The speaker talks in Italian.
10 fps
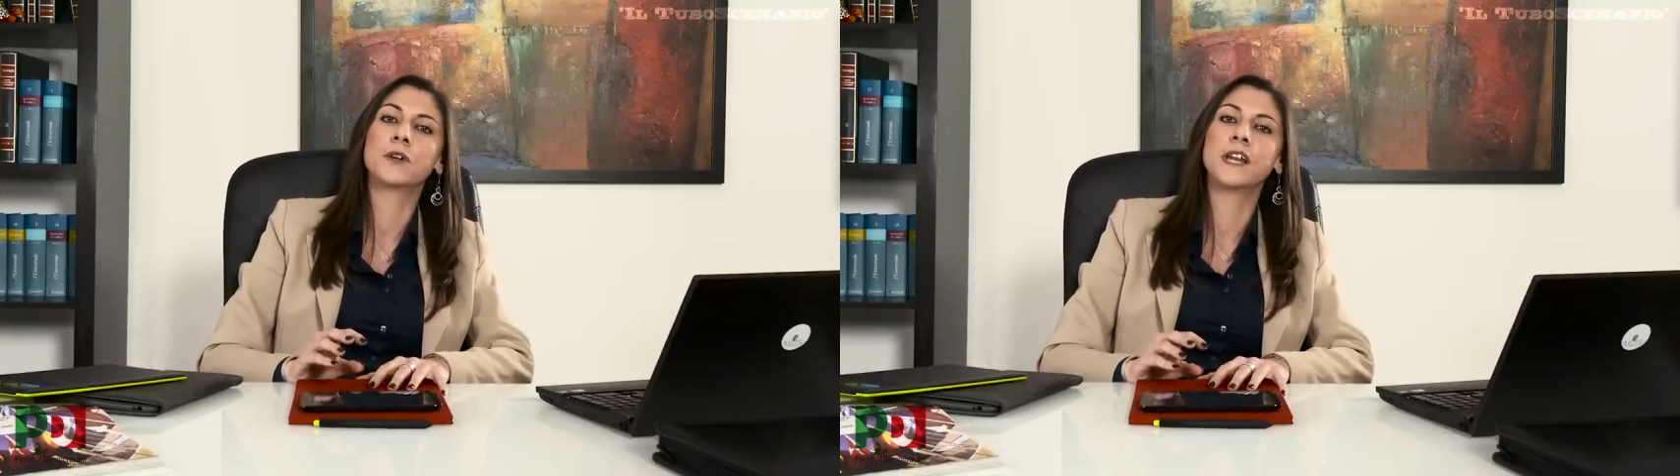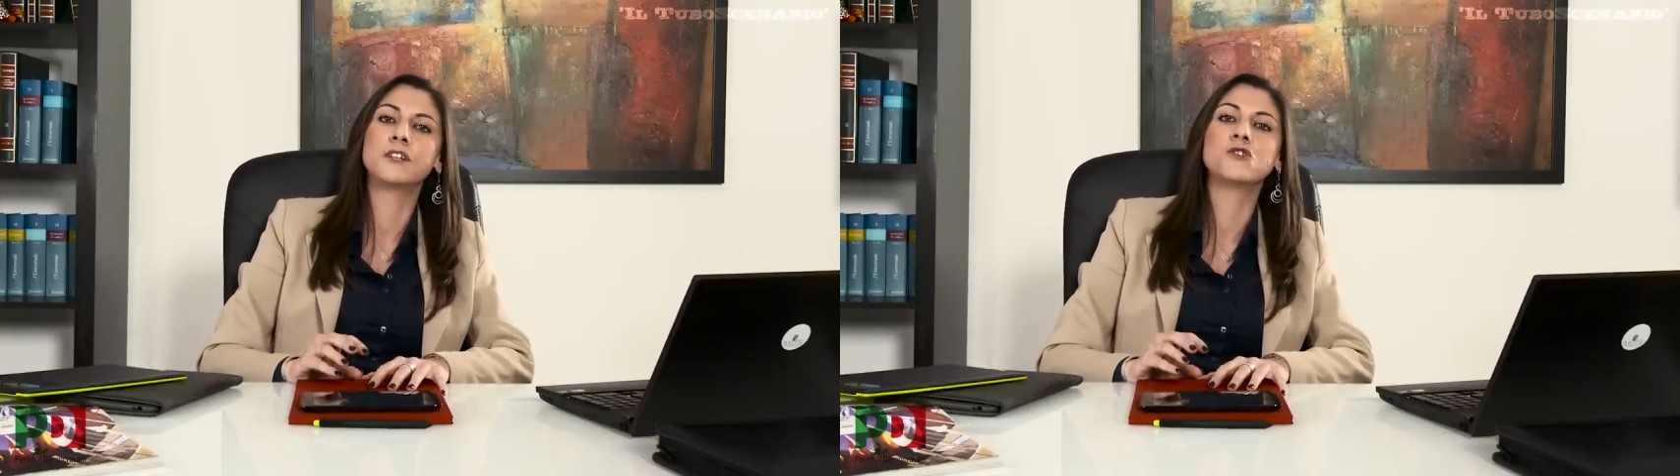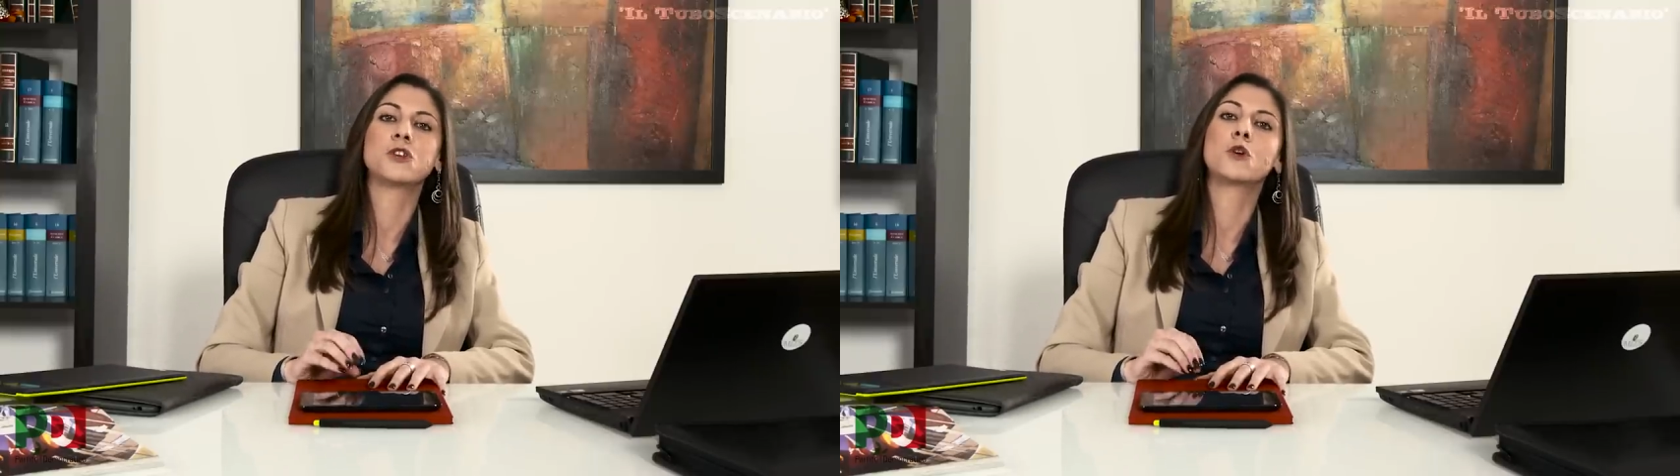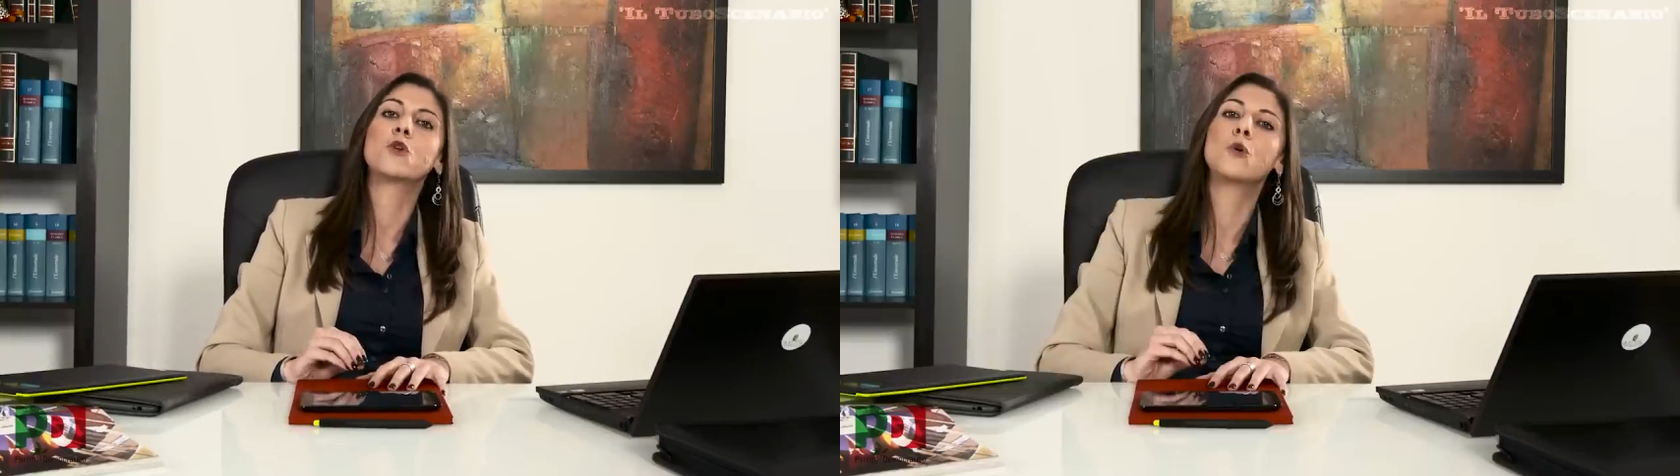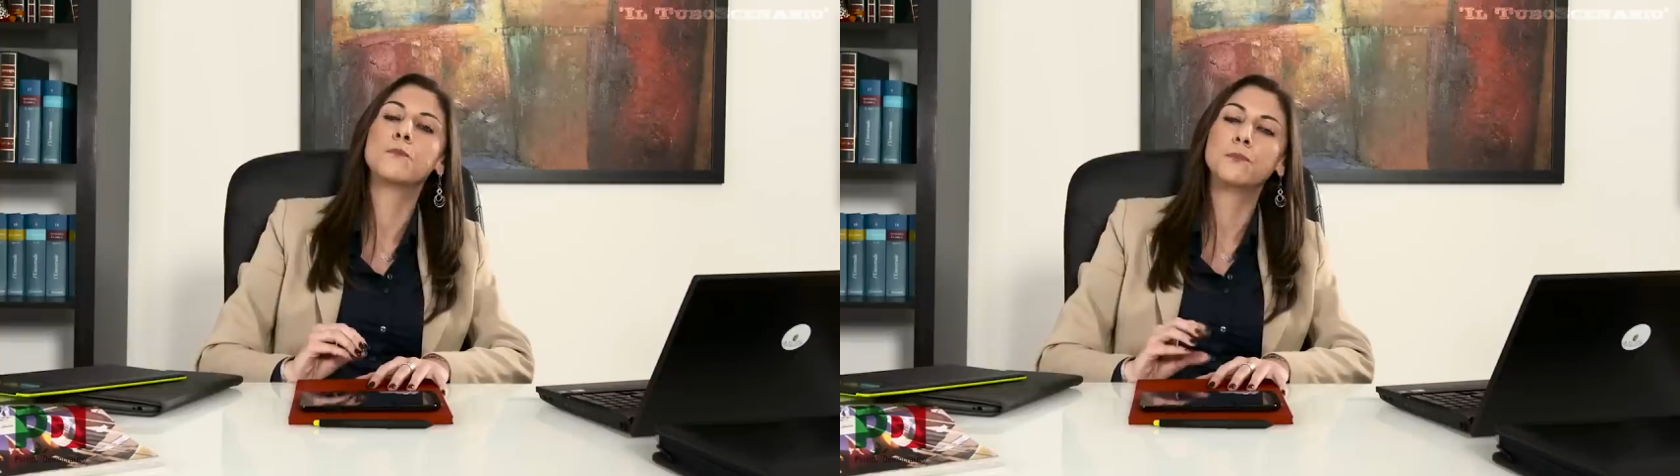una legge
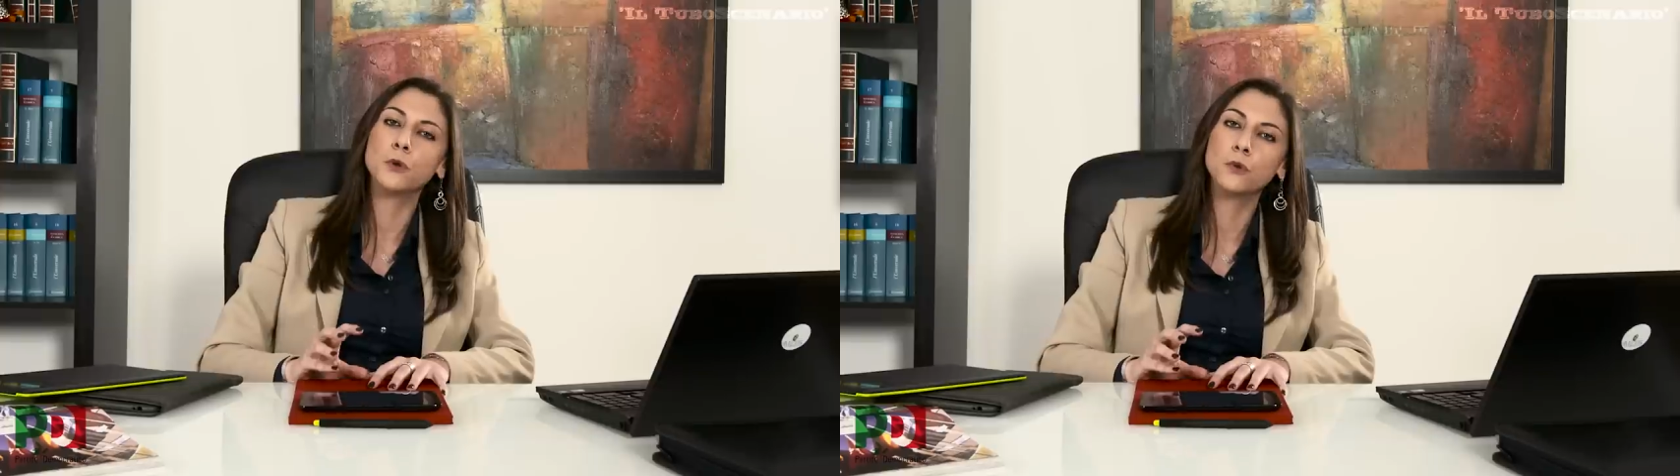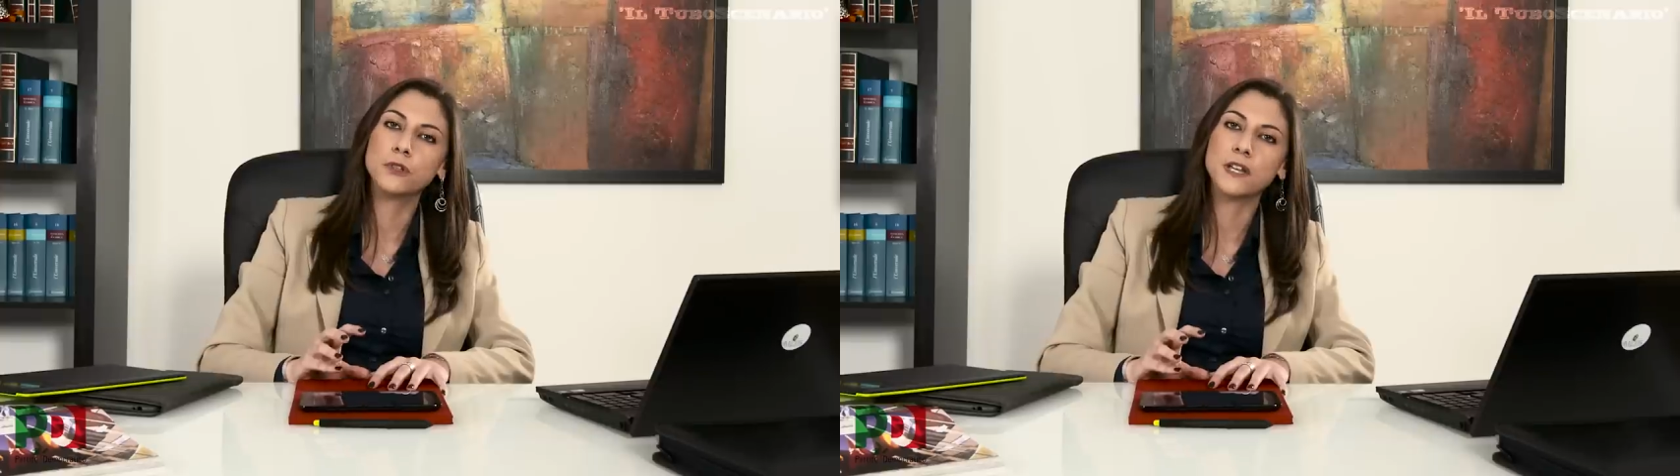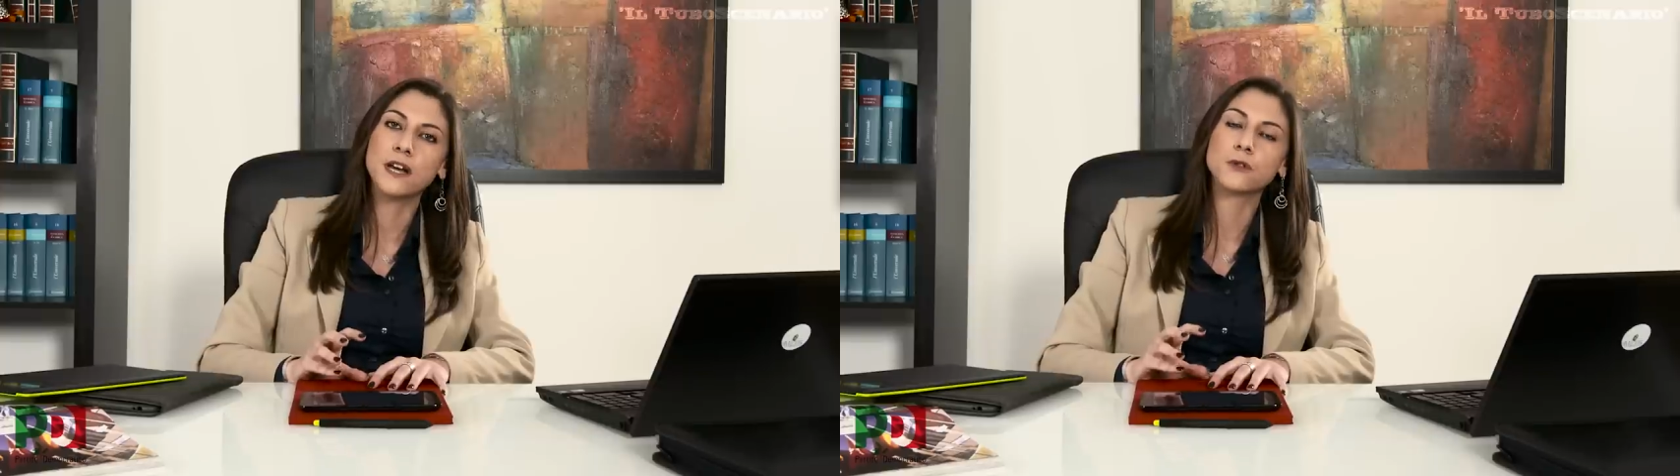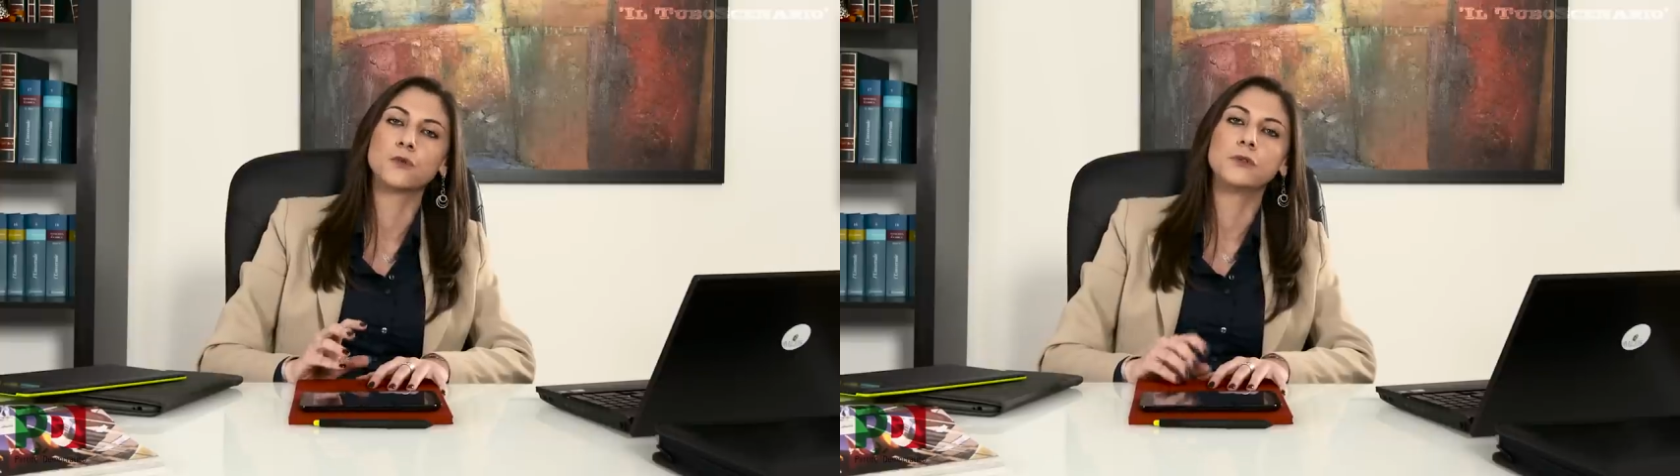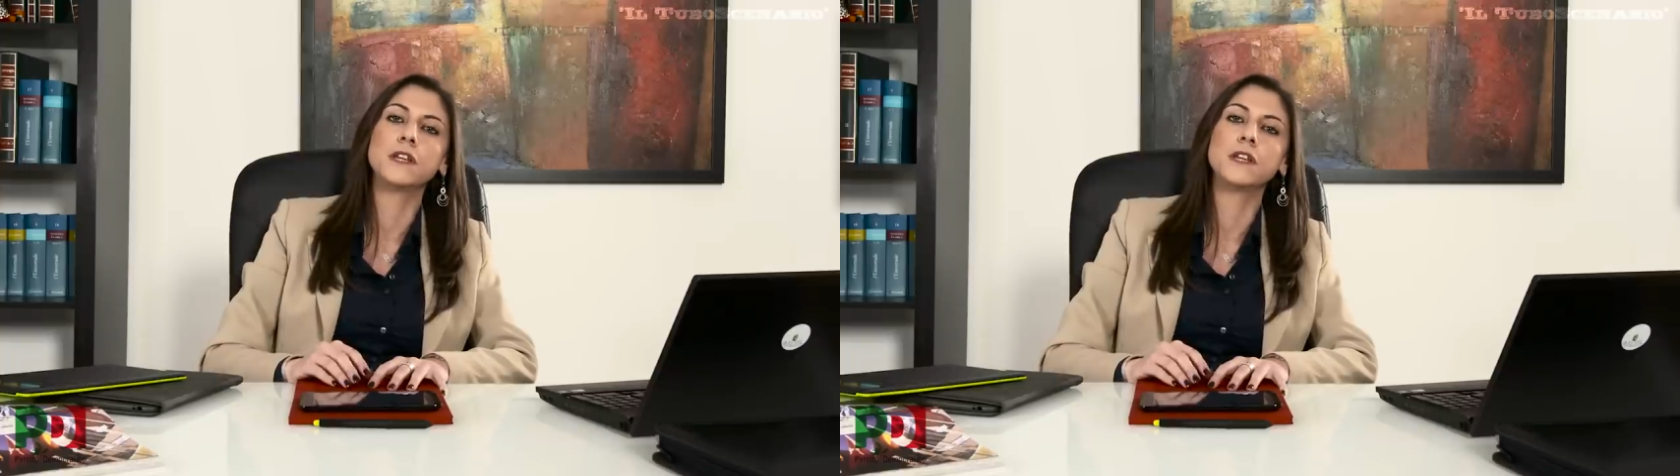compiuta sul